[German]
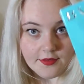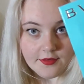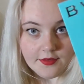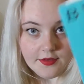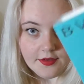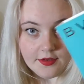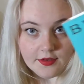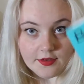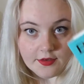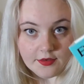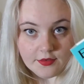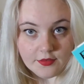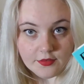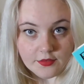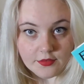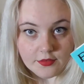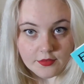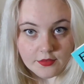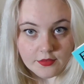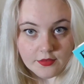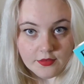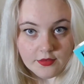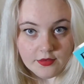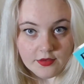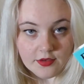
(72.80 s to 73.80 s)
Hier
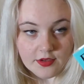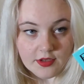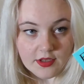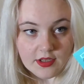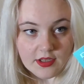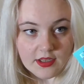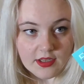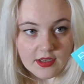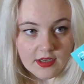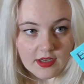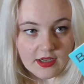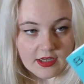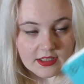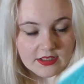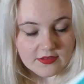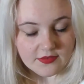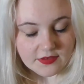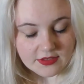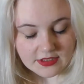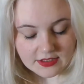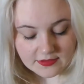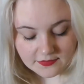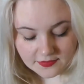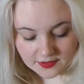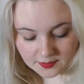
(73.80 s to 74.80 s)
so. Aber ah, ich
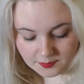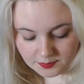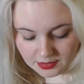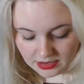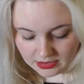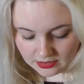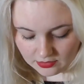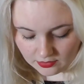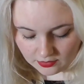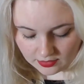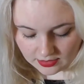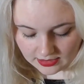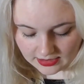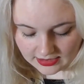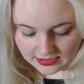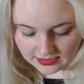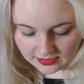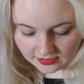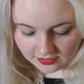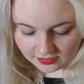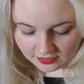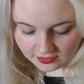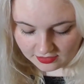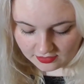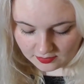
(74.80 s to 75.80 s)
finde die Verpackung, ja,
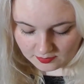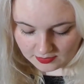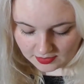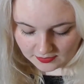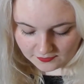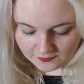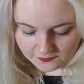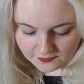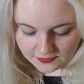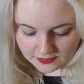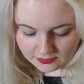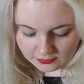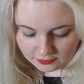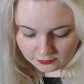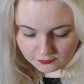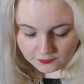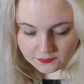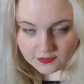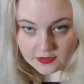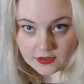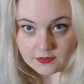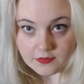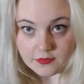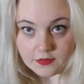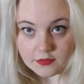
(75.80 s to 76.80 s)
das ist immer viel zu
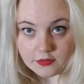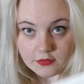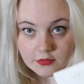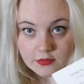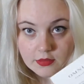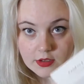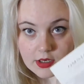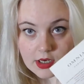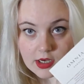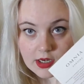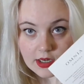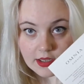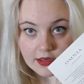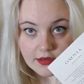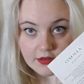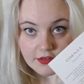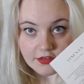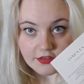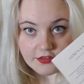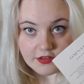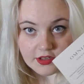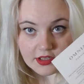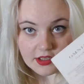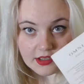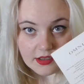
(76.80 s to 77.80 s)
viel für so ein
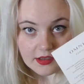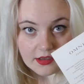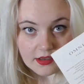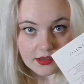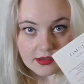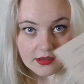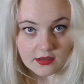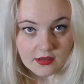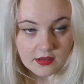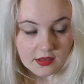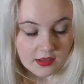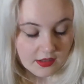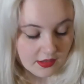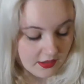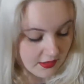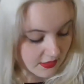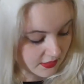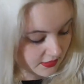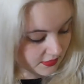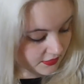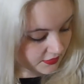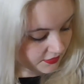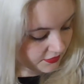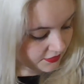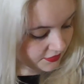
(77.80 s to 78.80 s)
kleines Ding, ja.
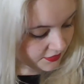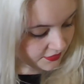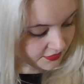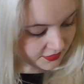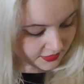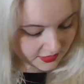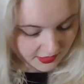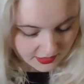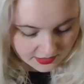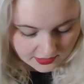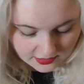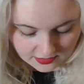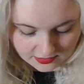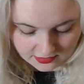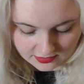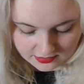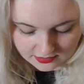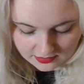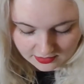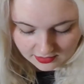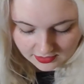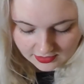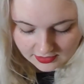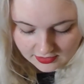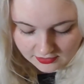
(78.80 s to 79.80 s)
Das ist ja
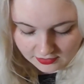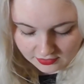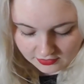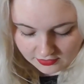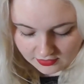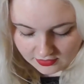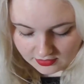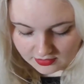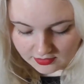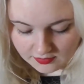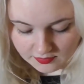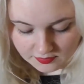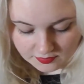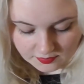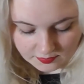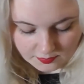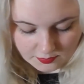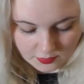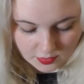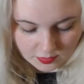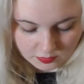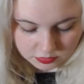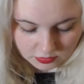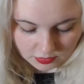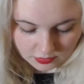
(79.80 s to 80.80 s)
die reinste
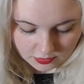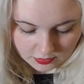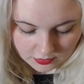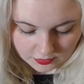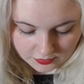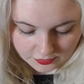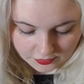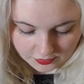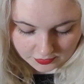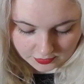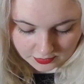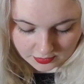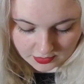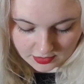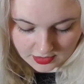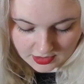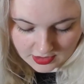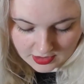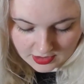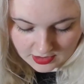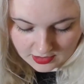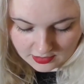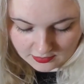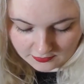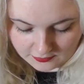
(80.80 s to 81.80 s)
Müllproduktion.
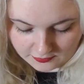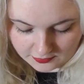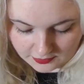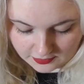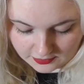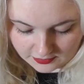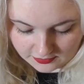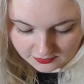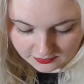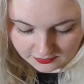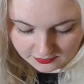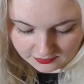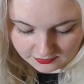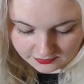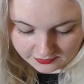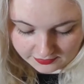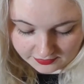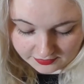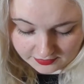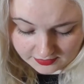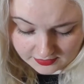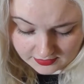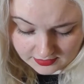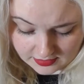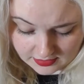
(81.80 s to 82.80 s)
Von
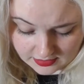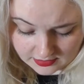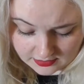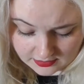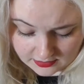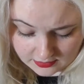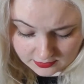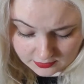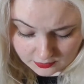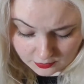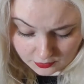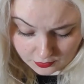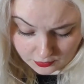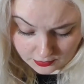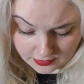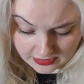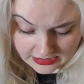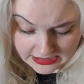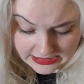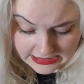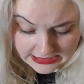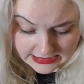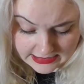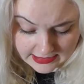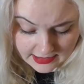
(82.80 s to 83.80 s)

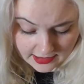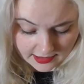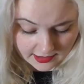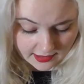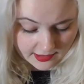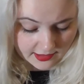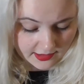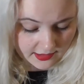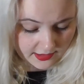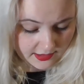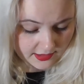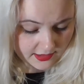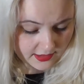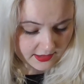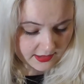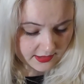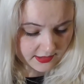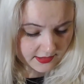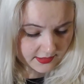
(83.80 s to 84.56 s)
Signorina